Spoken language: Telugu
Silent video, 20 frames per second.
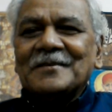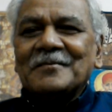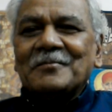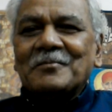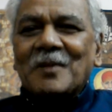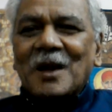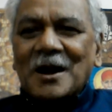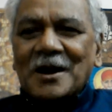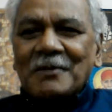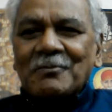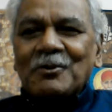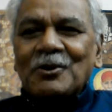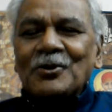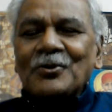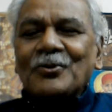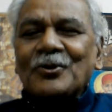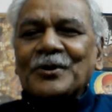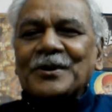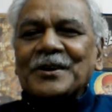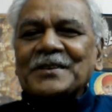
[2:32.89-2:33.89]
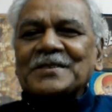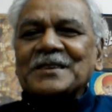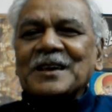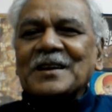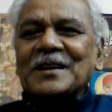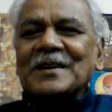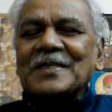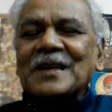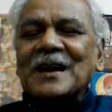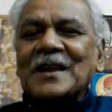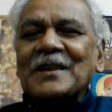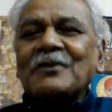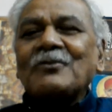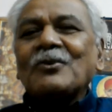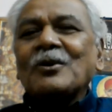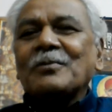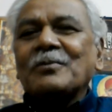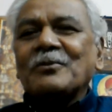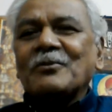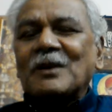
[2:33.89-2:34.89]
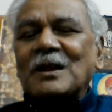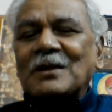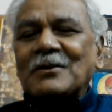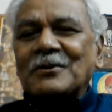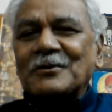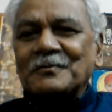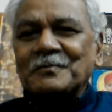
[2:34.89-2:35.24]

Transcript: మా డబ్బులను కొట్టేశారు కదా అనే కోపం వరకు